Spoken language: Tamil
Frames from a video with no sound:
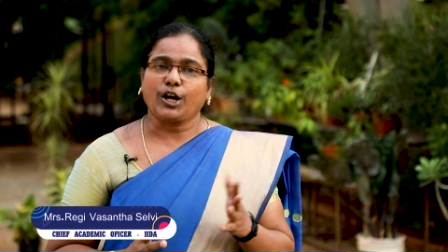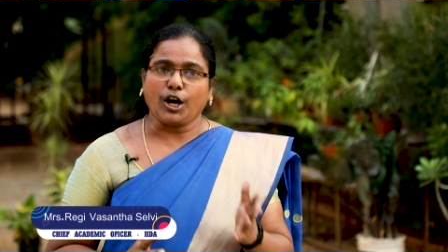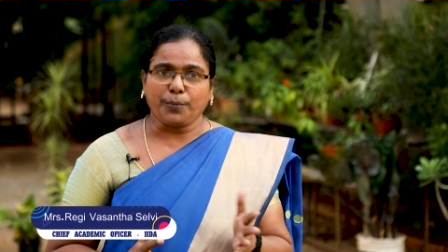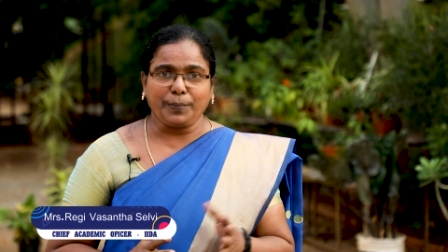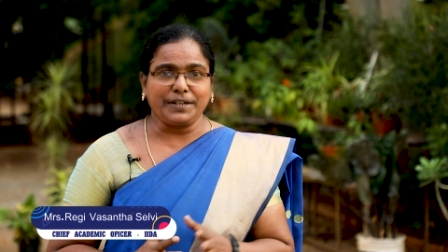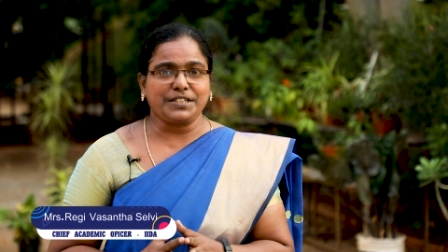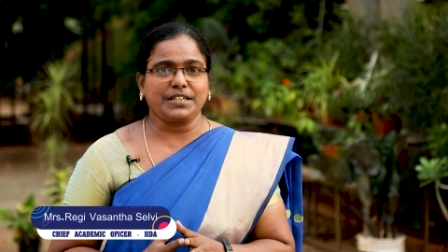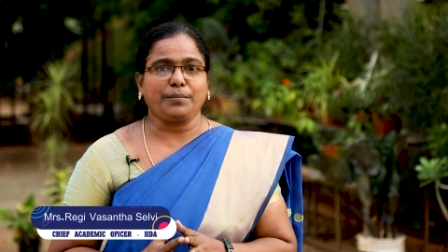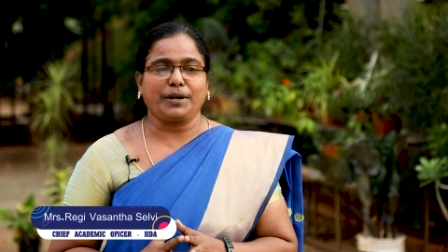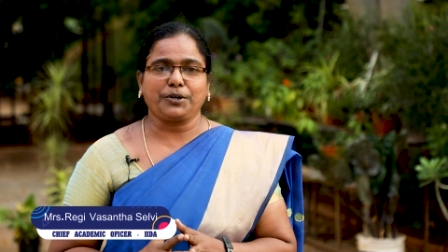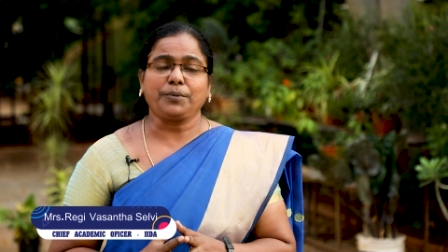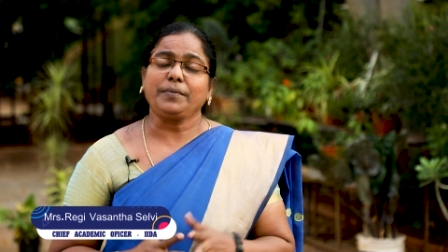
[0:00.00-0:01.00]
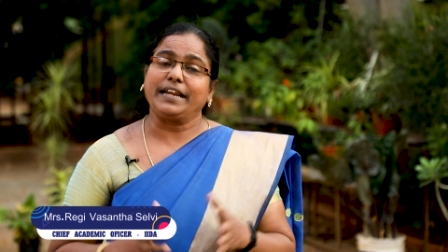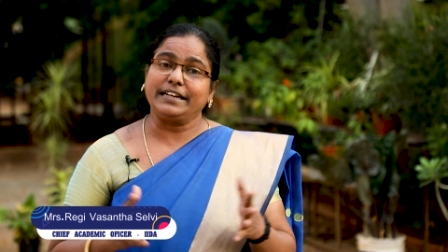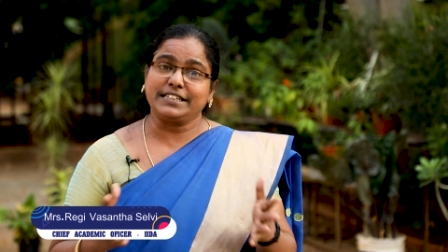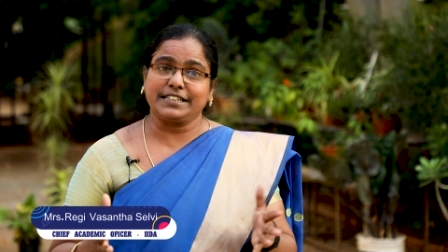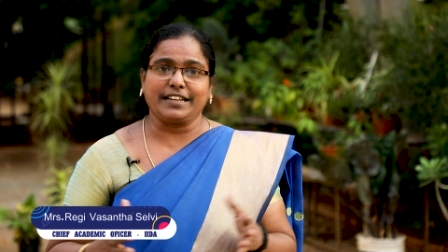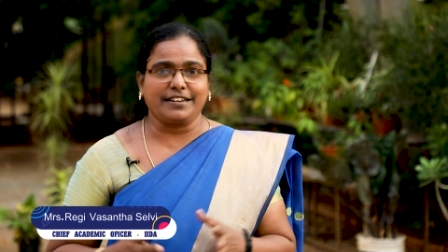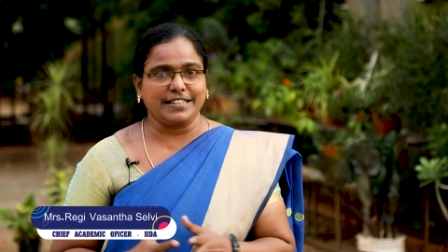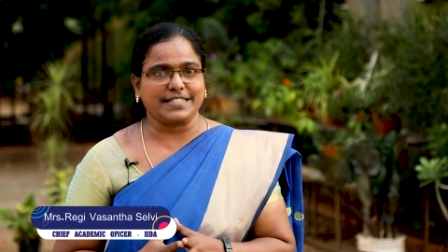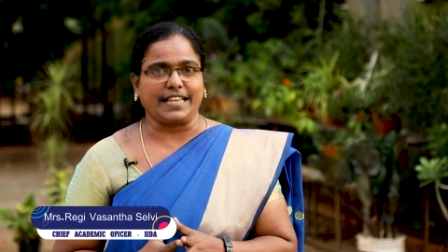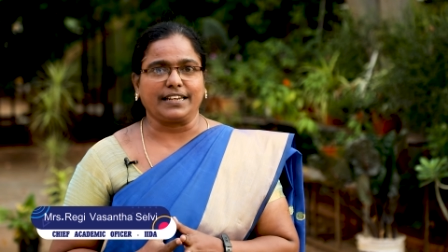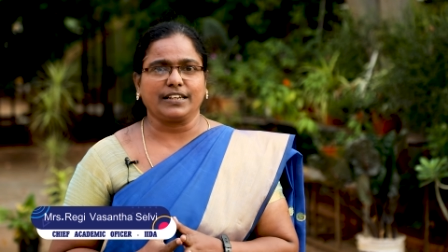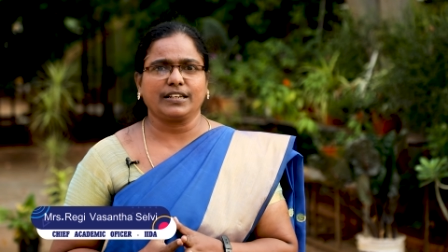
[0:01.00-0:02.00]
கார்பென்ட்ரி மற்றும் இன்டீரியர்
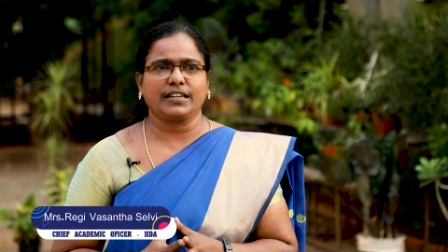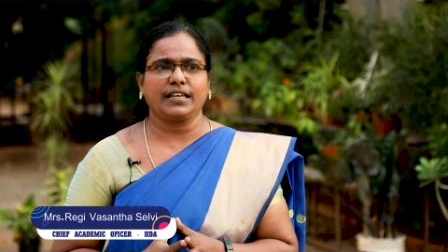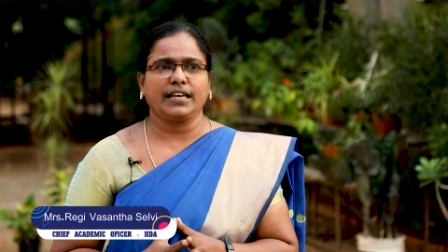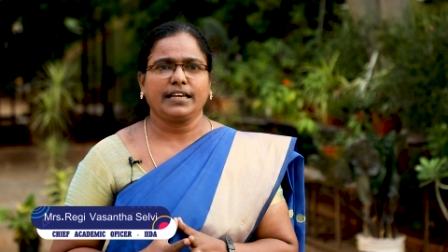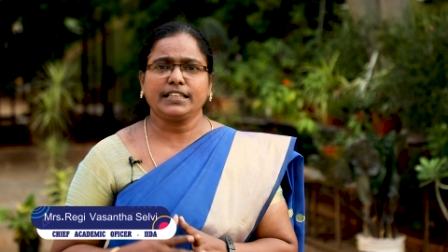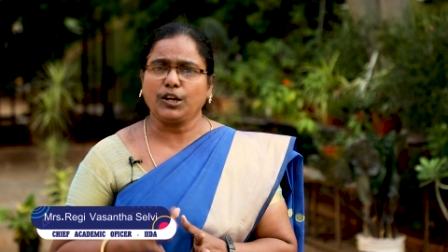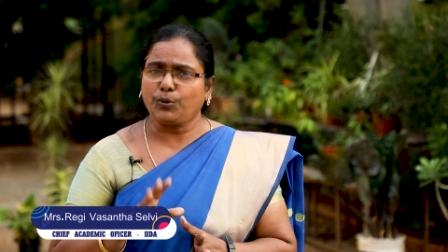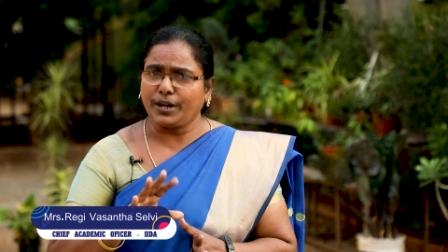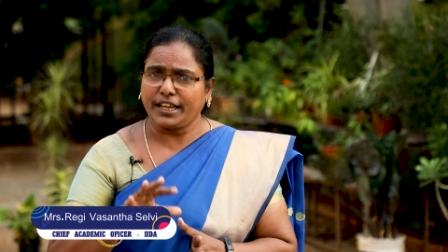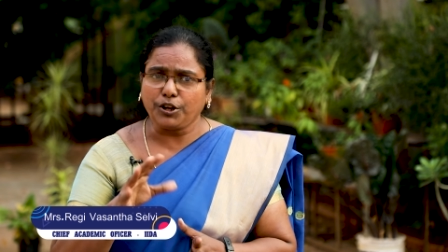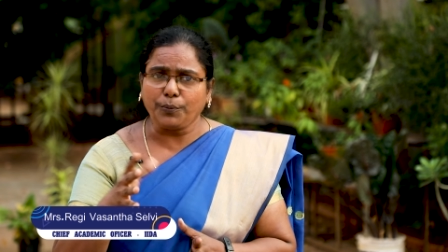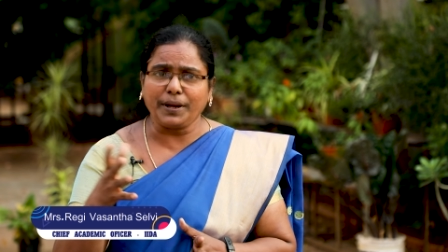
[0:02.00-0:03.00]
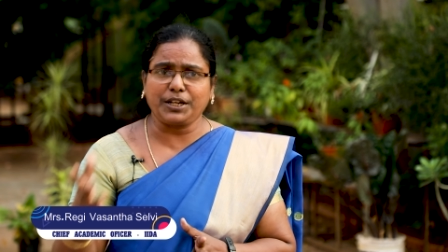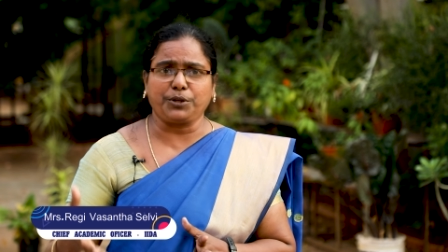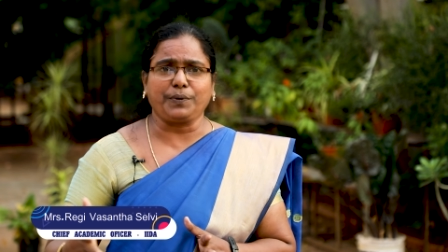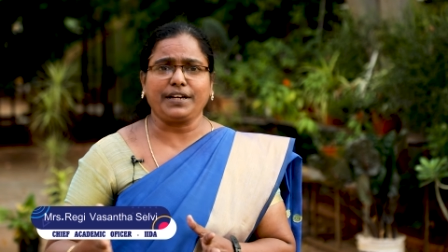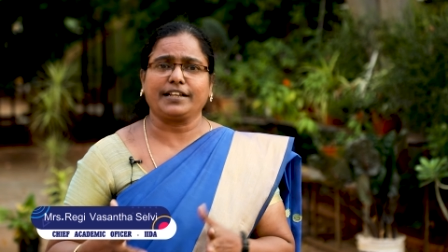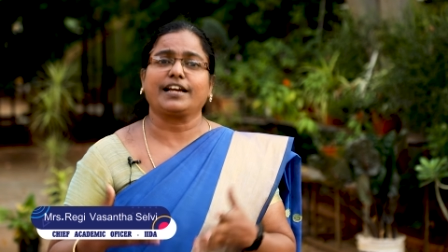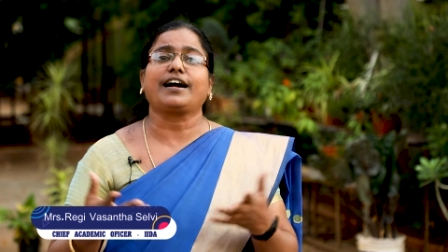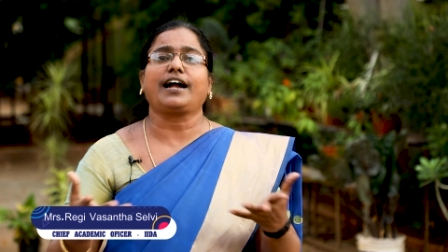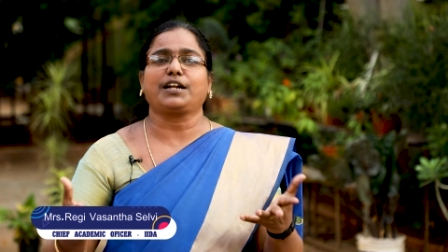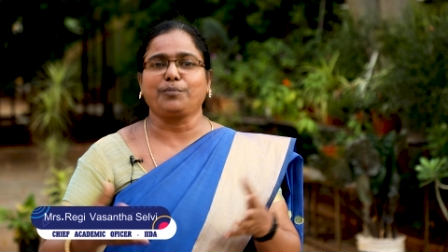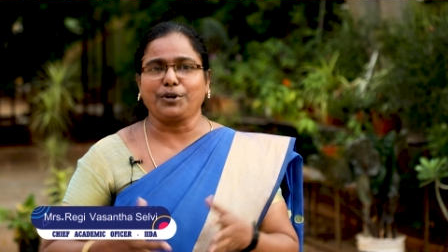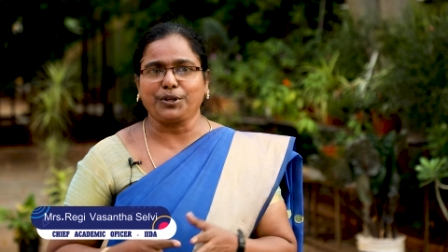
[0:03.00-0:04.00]
டிசைன் இதில் உங்களை இனோவேட்டிவாக நீங்கள்
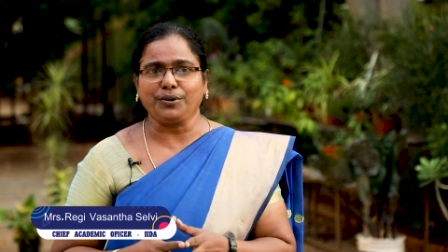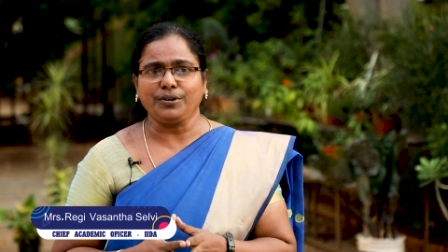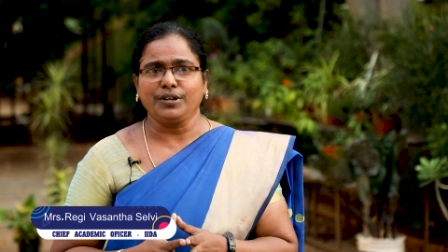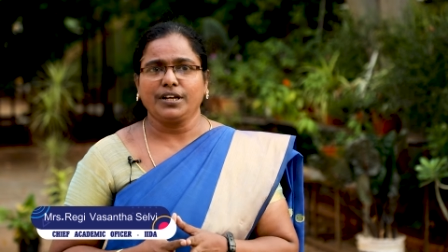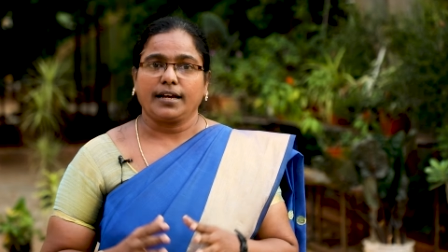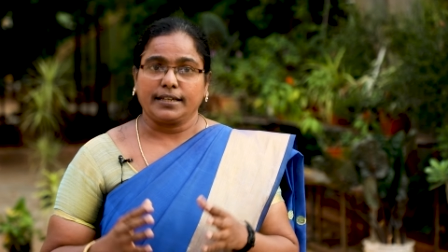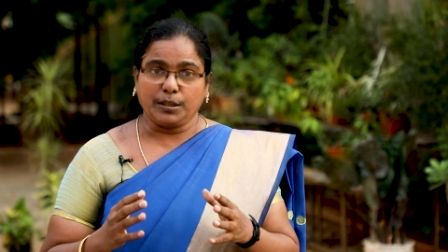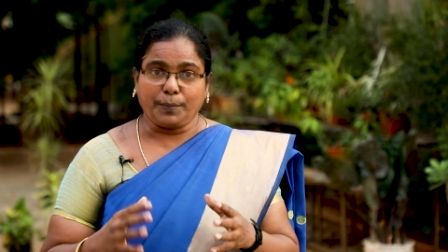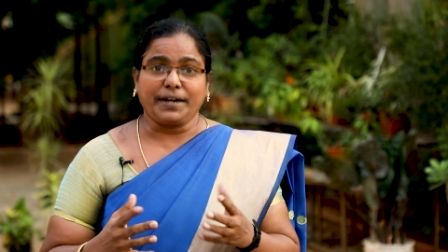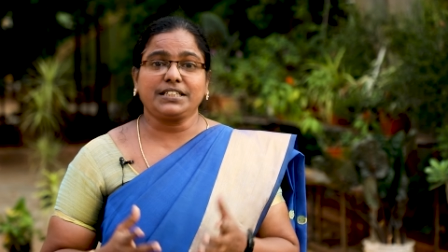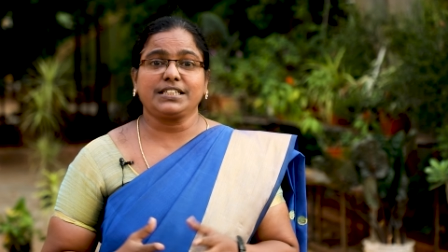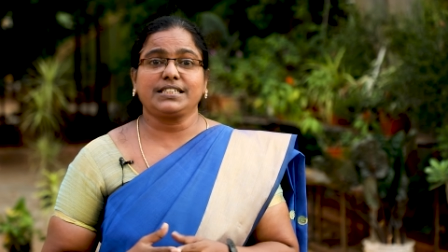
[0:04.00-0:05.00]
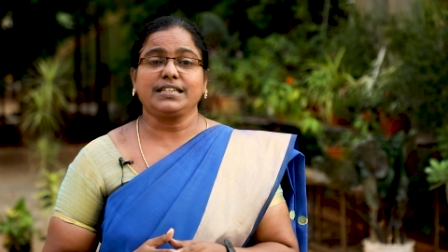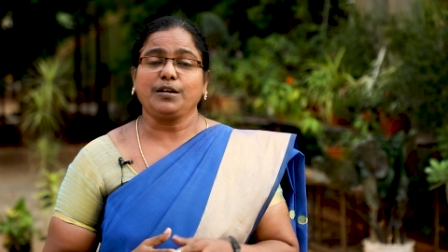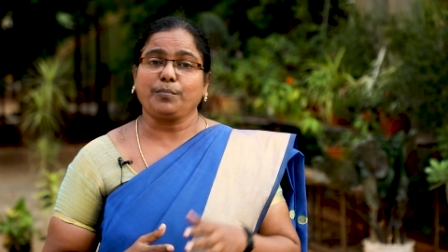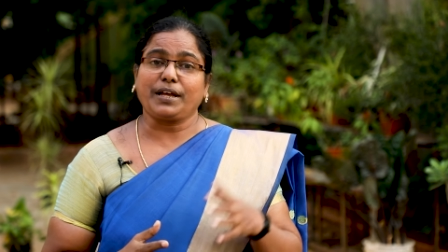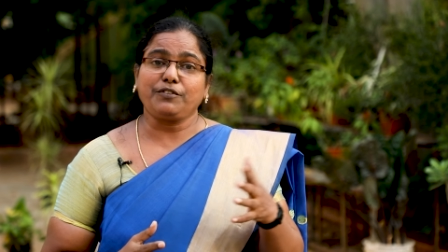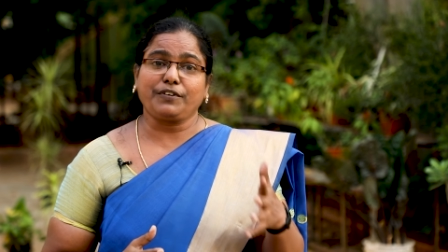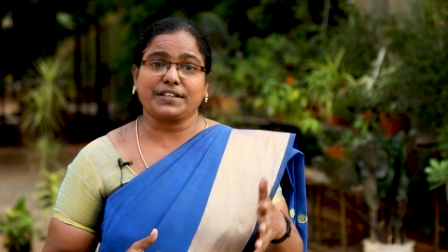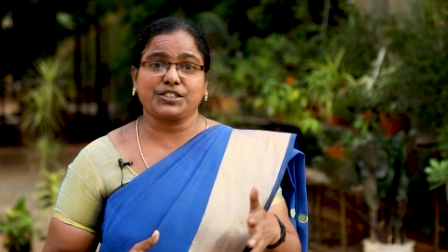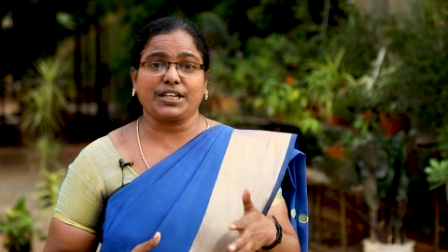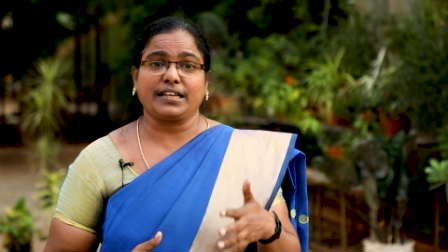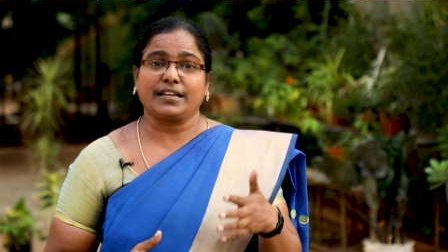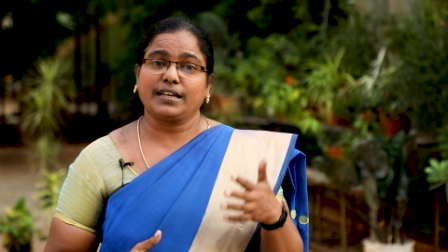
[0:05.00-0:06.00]
காட்ட முடியும் இதை படிச்சுட்டு
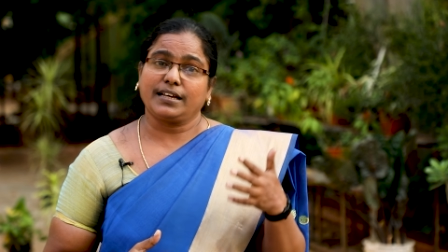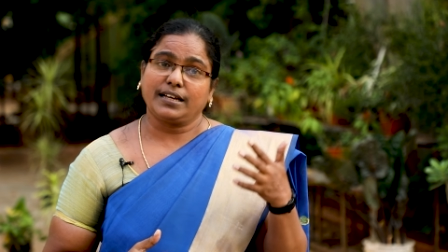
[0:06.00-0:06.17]
மேனுஃபேக்சரிங்